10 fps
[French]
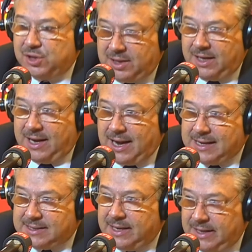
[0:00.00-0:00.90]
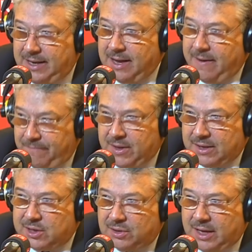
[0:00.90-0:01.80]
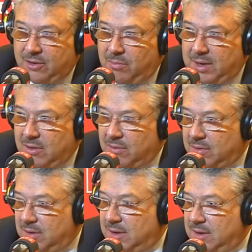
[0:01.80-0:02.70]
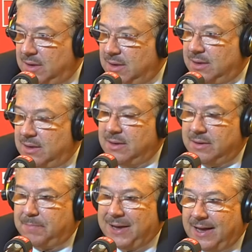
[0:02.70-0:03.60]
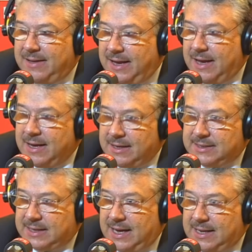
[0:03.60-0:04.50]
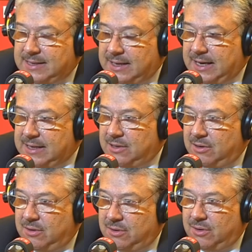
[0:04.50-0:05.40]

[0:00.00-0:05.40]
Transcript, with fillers: J'ai dit, elle a assaini des centaines de millions euh, euh, par année sa, sa caisse de,